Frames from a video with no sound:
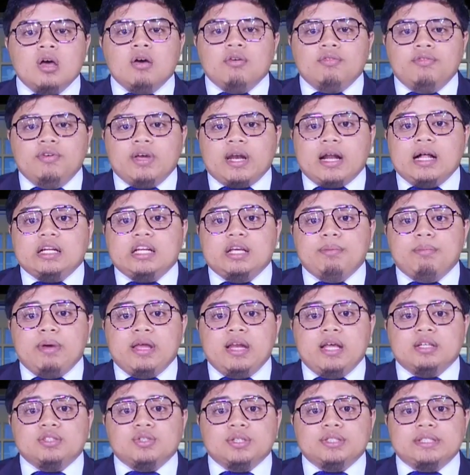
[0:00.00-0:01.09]
Viral di
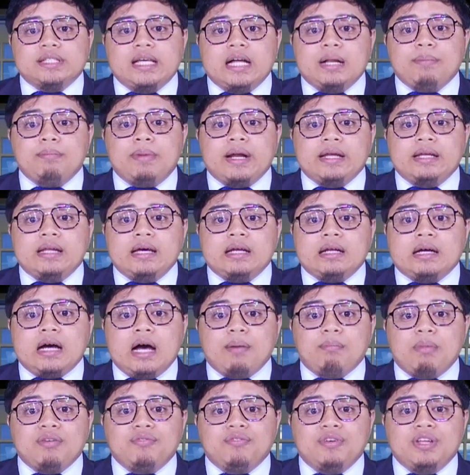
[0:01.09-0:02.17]
media sosial beredar
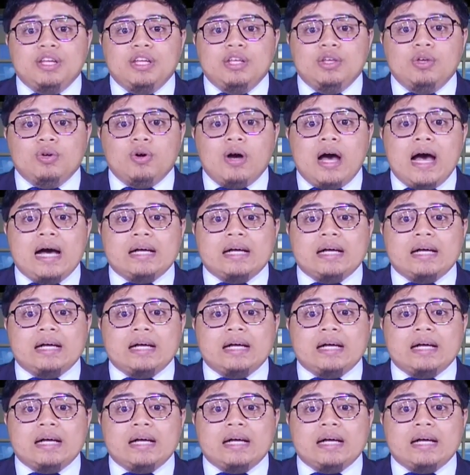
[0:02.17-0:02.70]
rekaman video